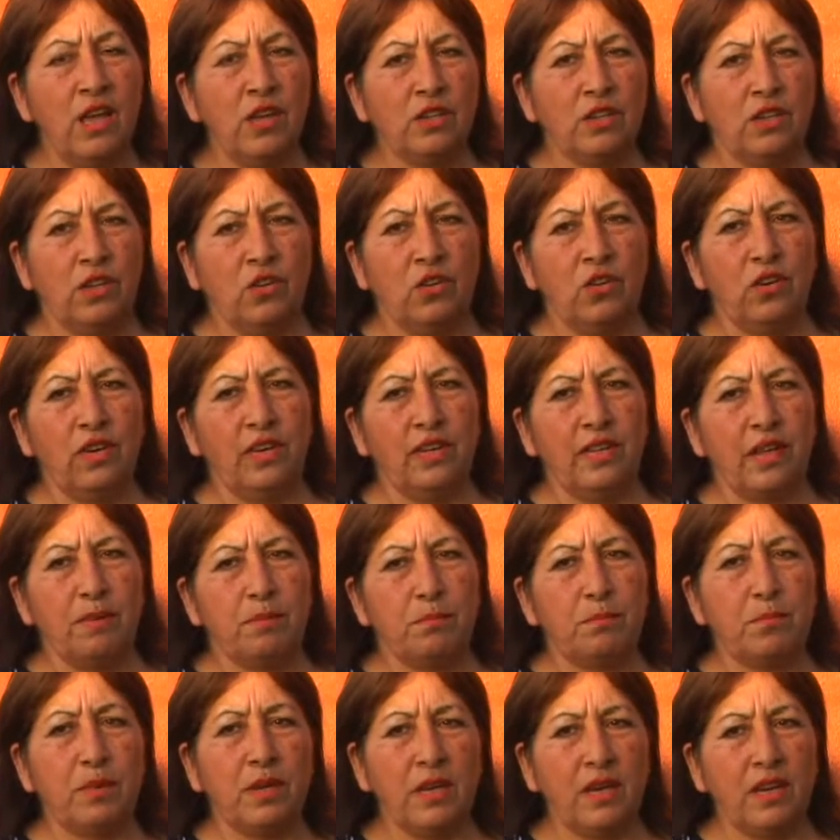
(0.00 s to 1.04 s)
sino que
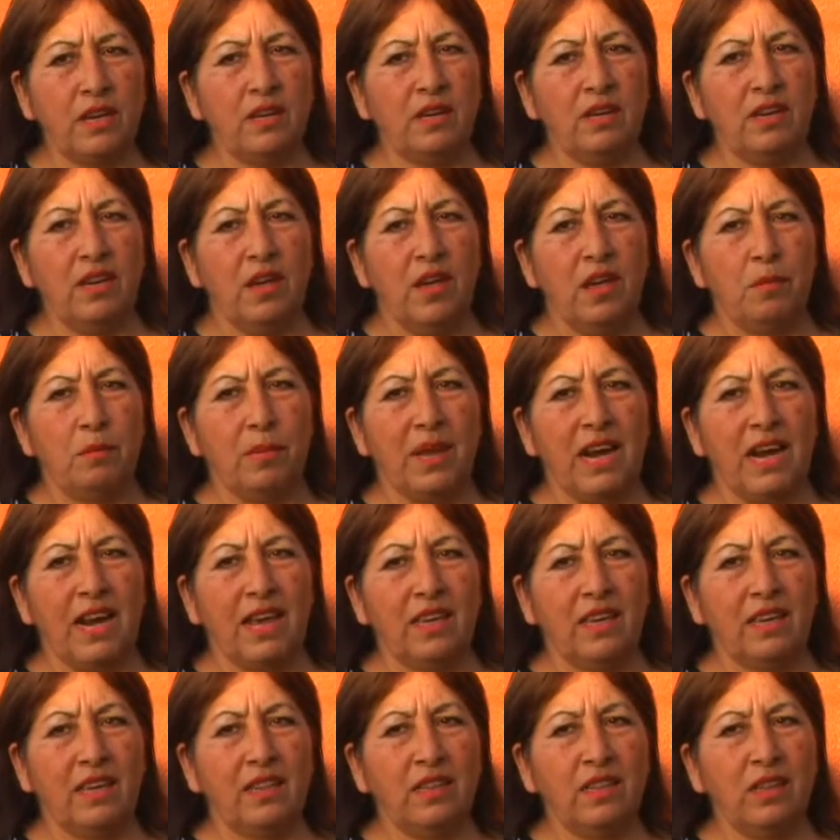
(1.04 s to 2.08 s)
también para la
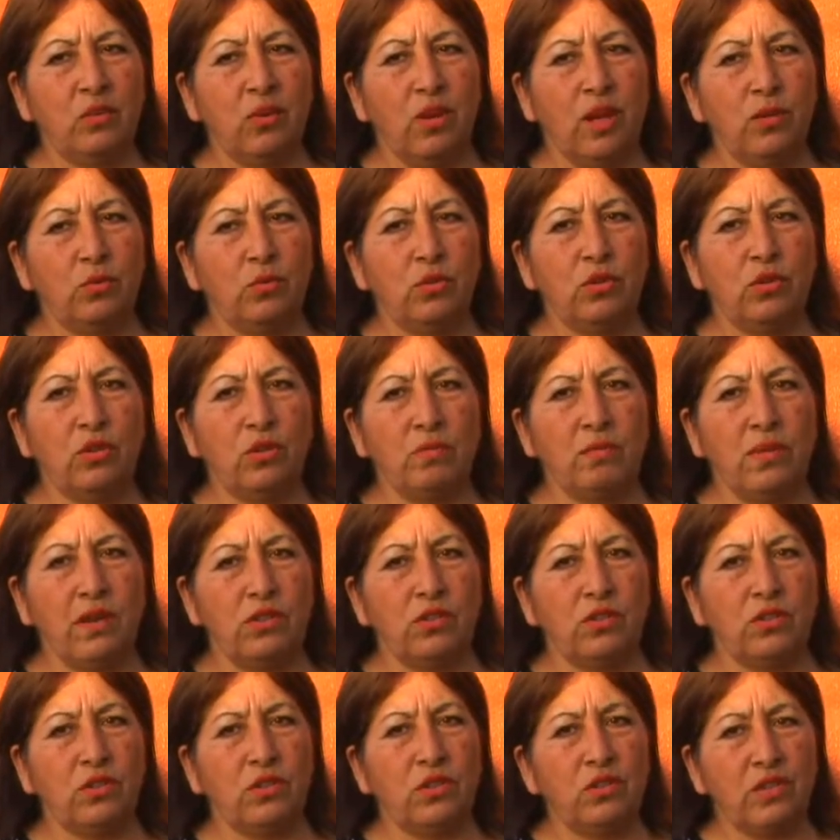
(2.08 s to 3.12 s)
gente, los adultos
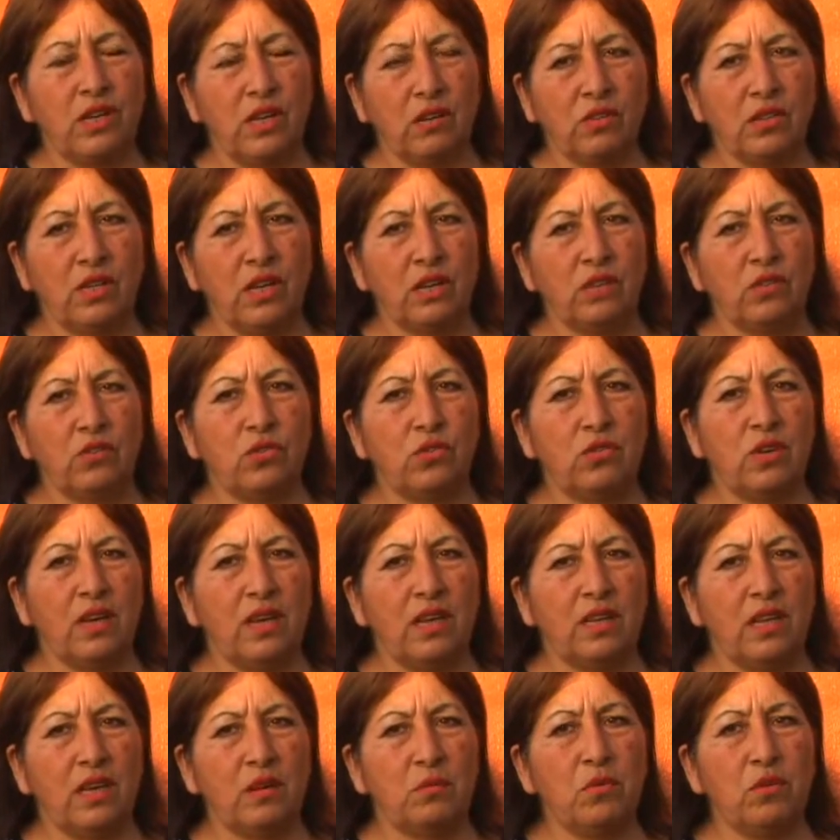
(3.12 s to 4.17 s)
mayores, otra cosa que nosotros
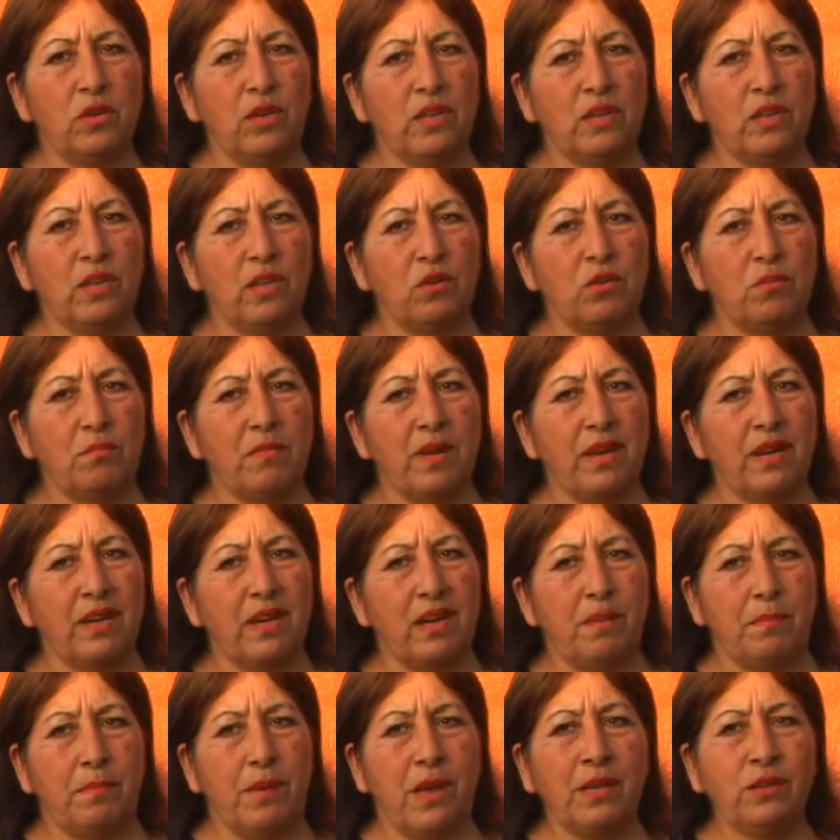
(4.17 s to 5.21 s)
acá tenemos gente con
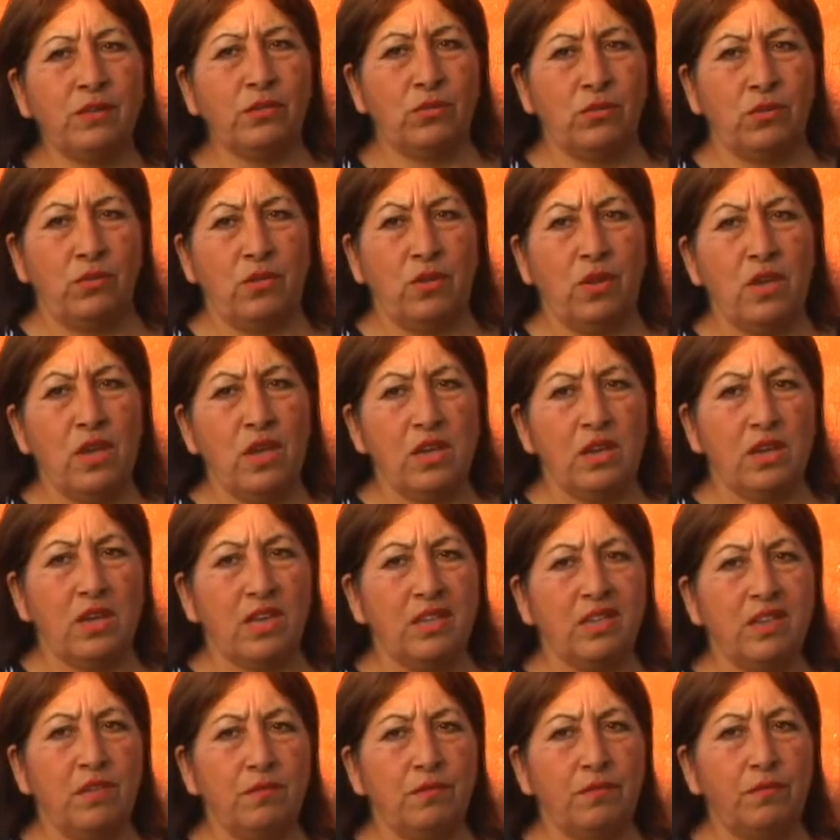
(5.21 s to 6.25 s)
marca paso,
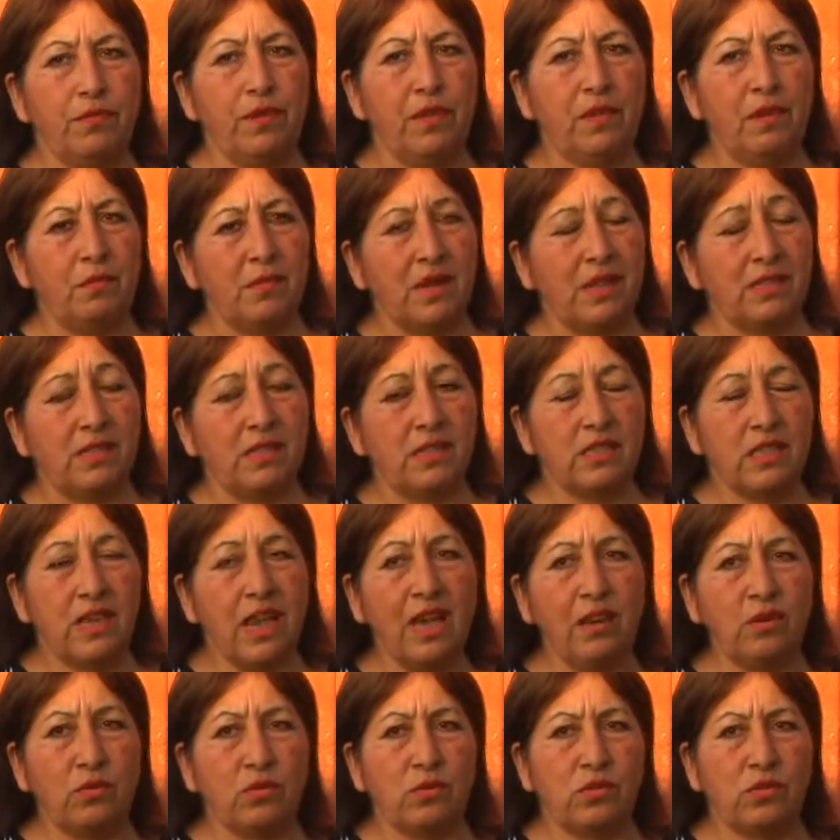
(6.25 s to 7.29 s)
gente enferma,
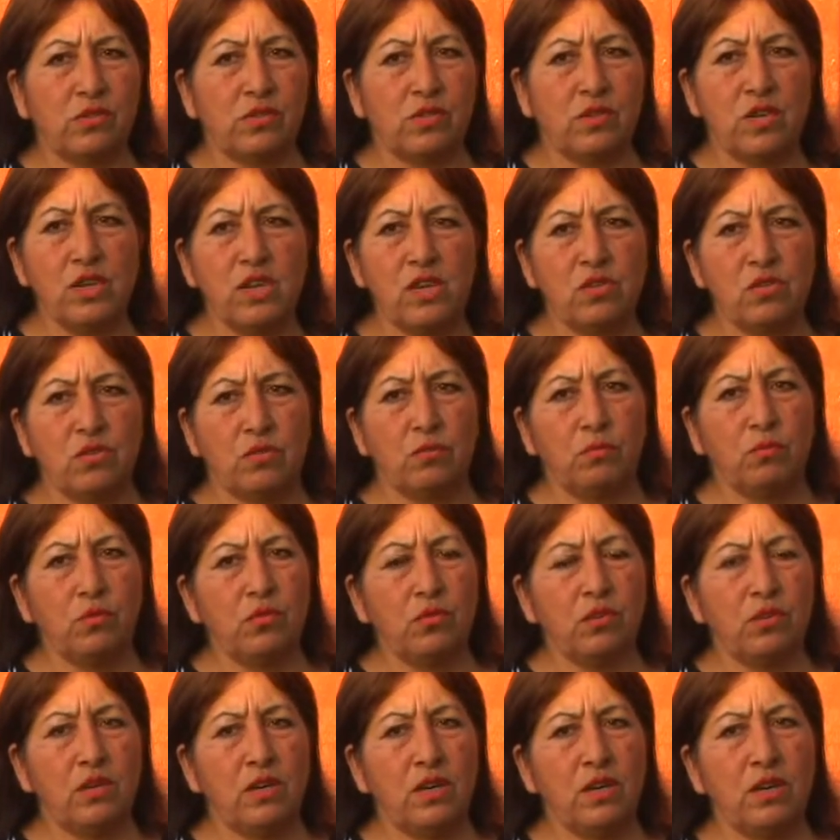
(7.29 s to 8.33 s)
ancianos, niños,
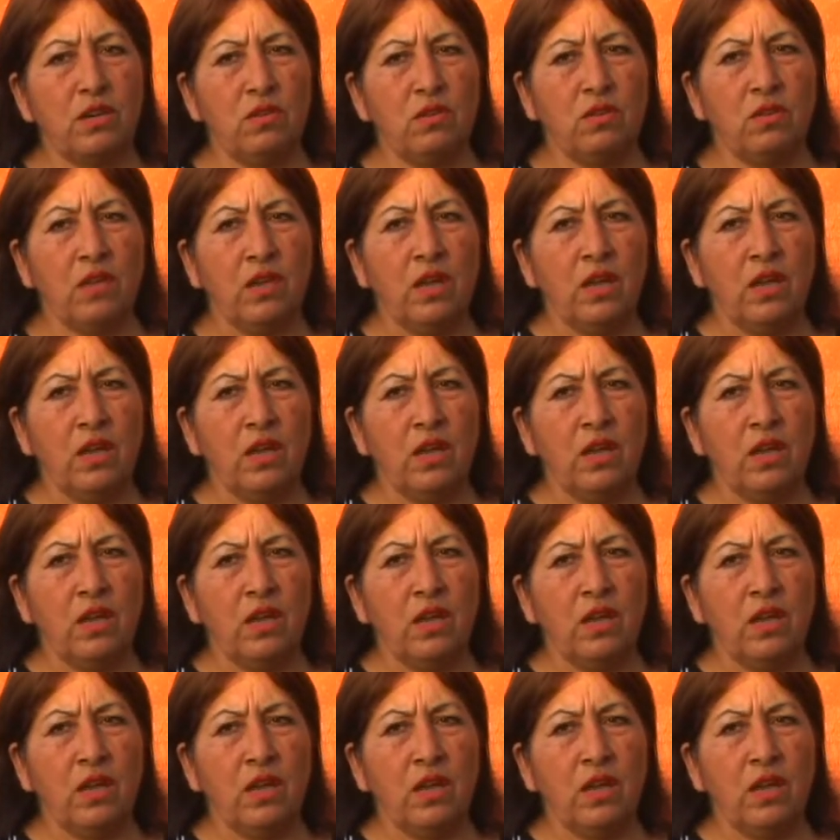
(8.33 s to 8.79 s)
muchos niños.